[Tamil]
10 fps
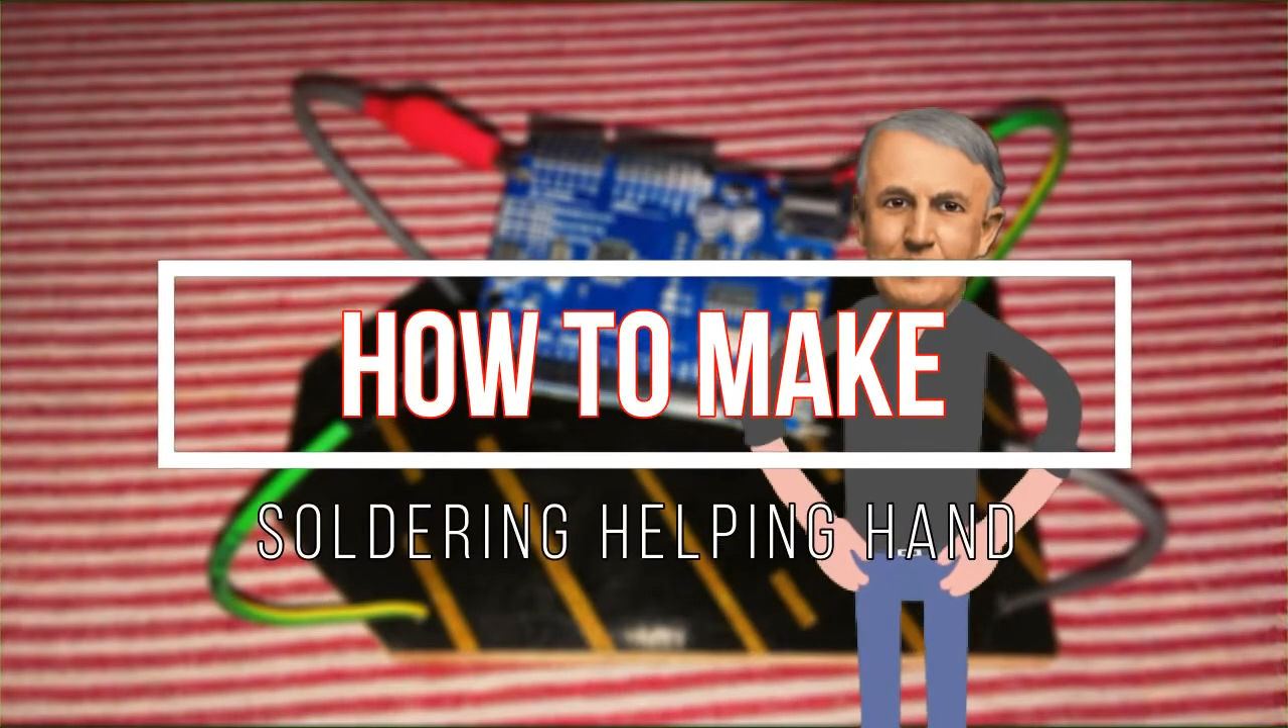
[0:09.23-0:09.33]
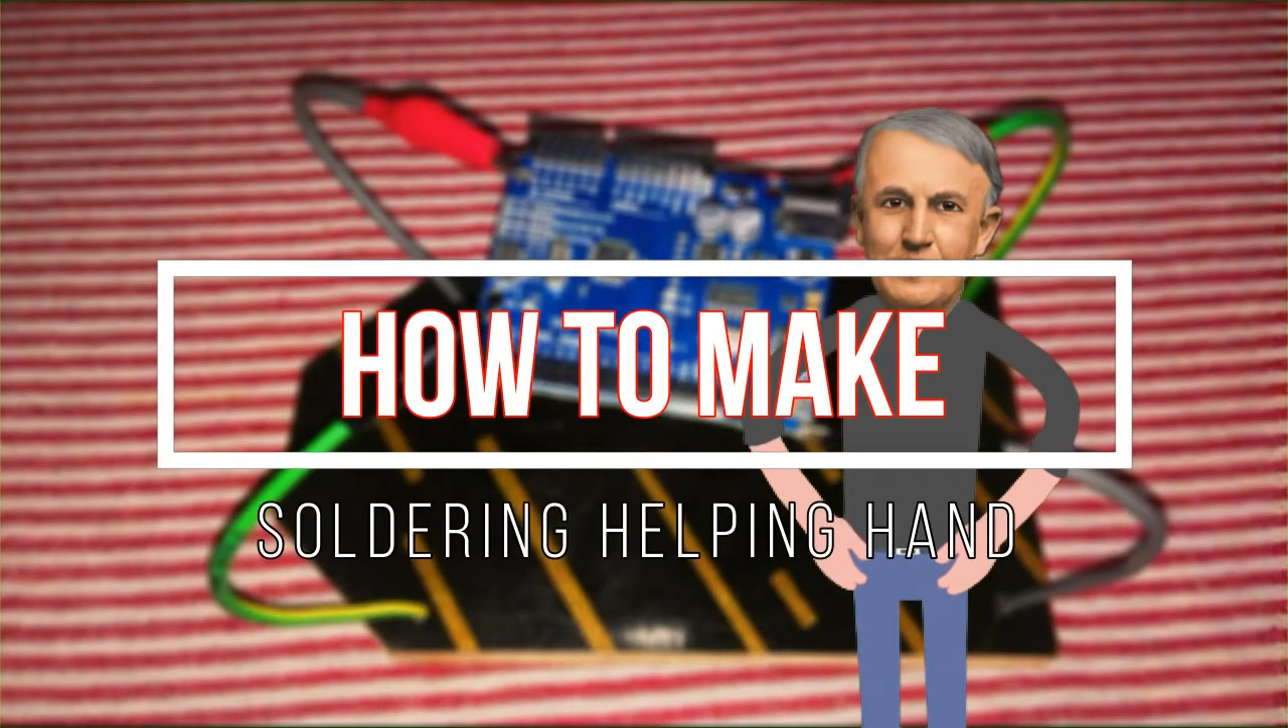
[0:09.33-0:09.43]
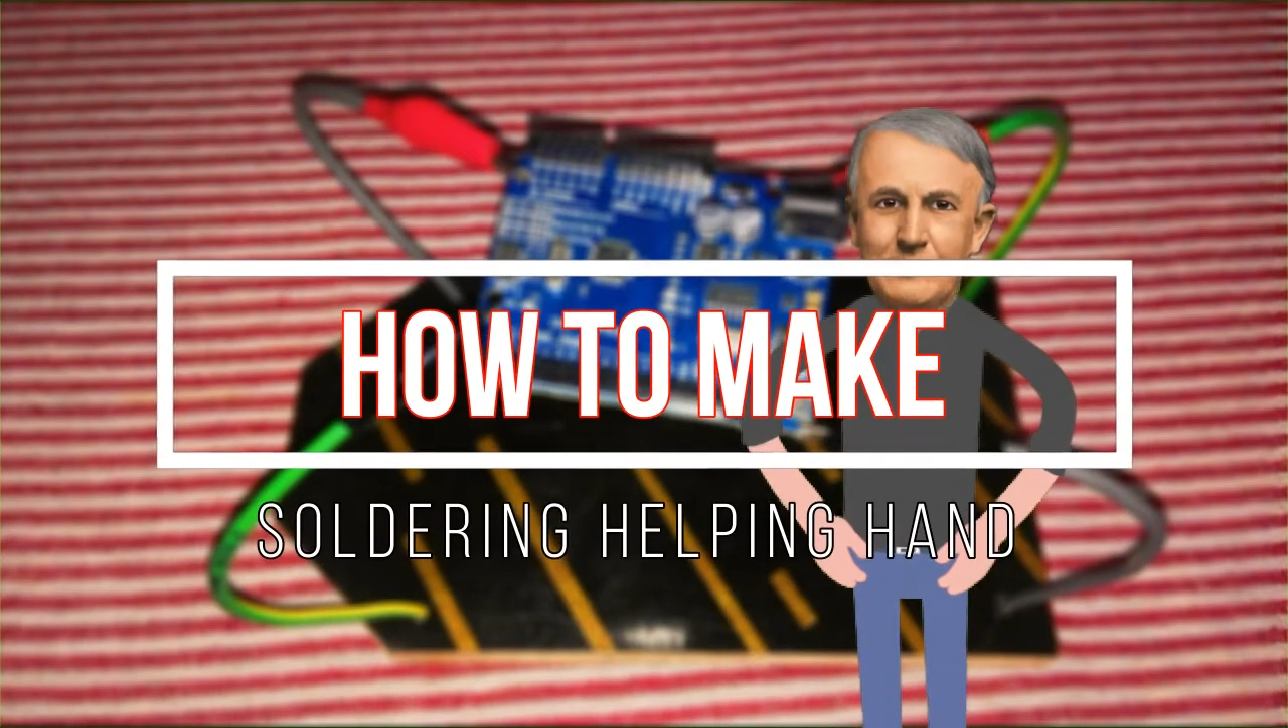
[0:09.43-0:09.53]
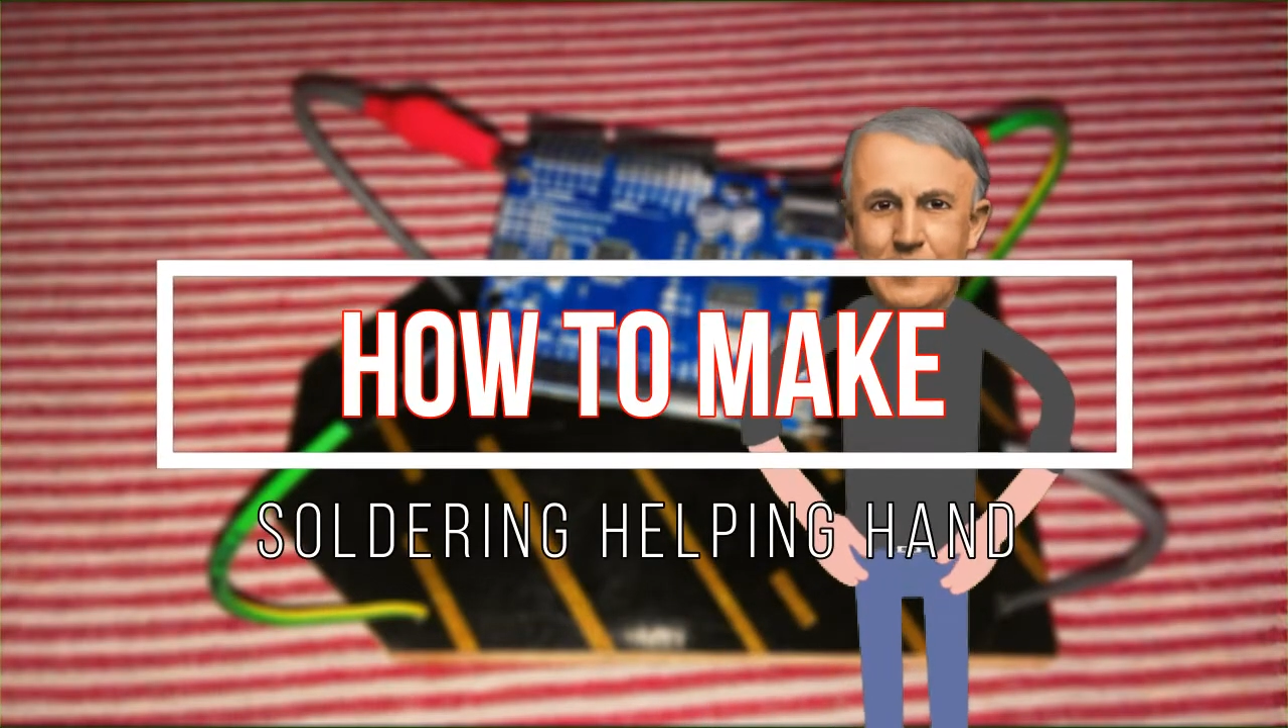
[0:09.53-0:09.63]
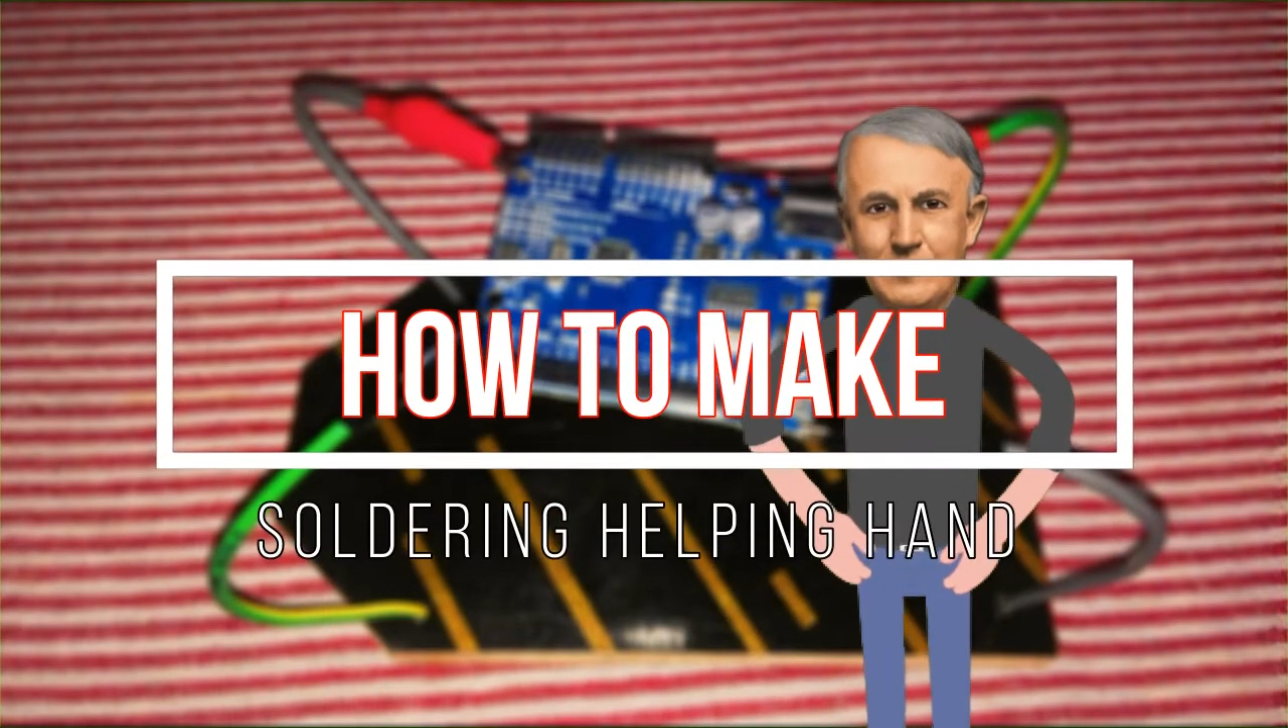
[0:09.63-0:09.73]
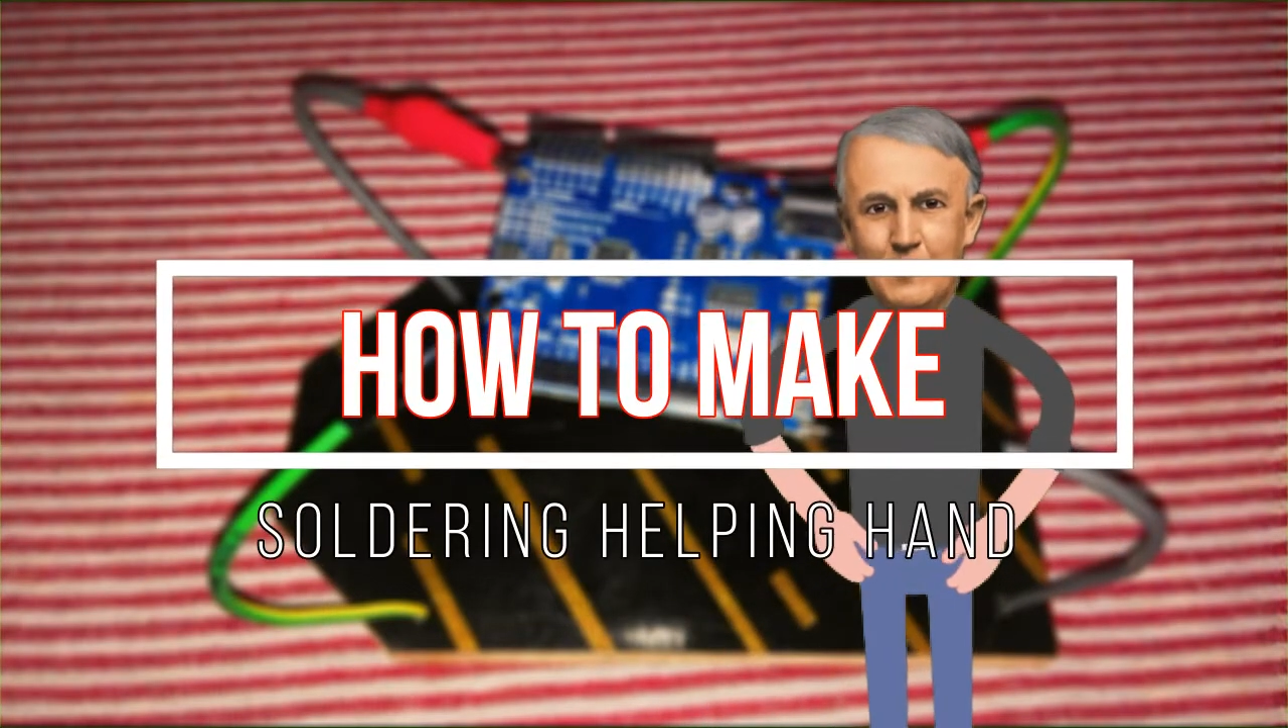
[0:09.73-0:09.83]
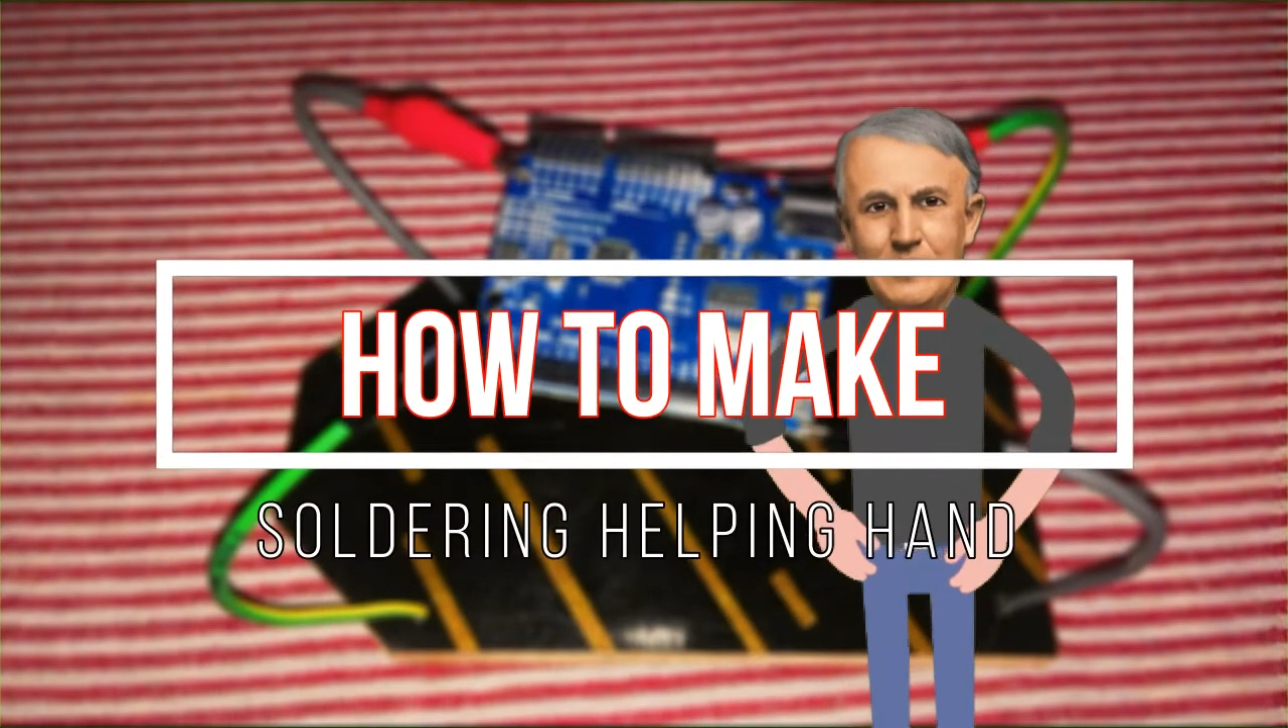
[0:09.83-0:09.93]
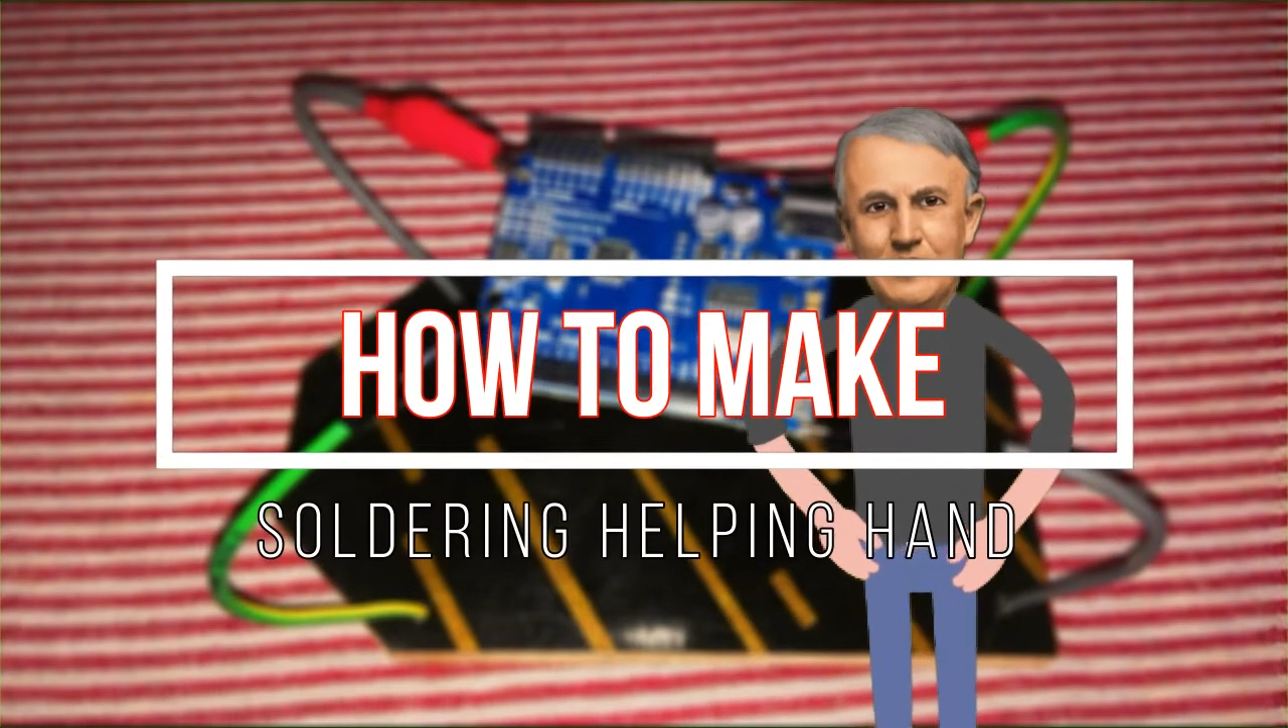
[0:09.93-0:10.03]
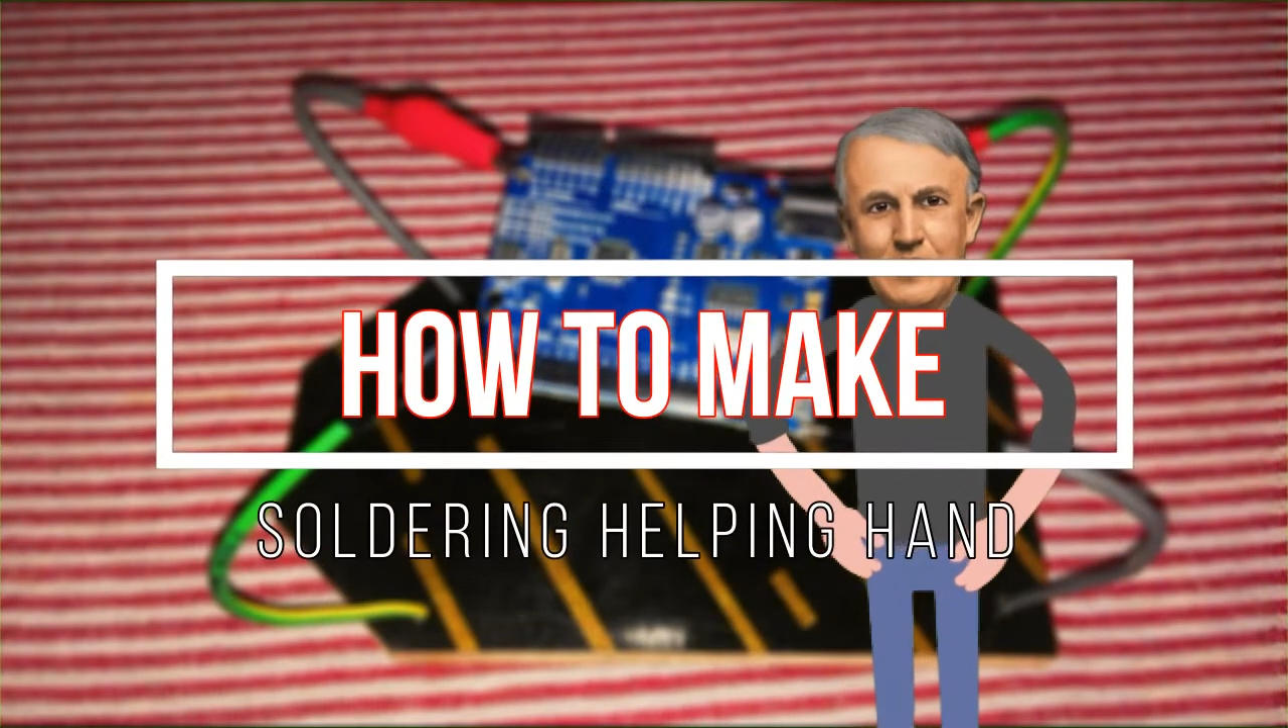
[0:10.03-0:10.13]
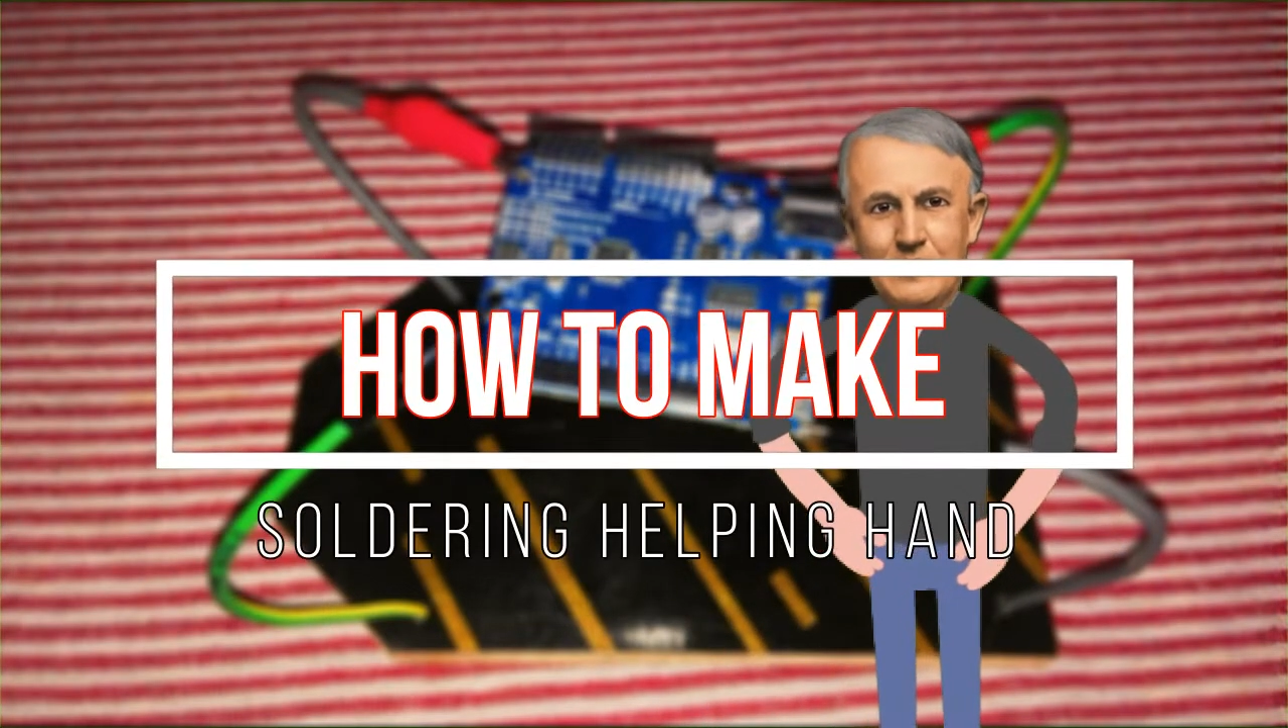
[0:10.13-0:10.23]
எப்படி
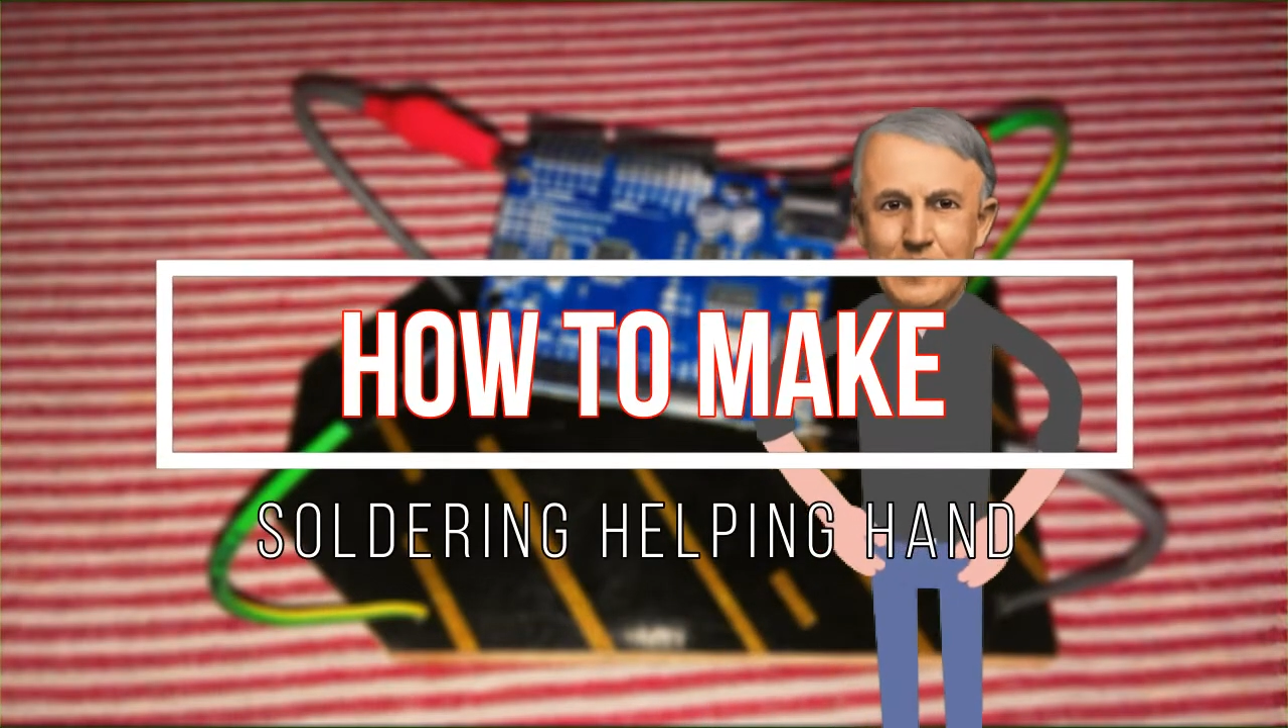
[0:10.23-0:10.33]
செய்கிறது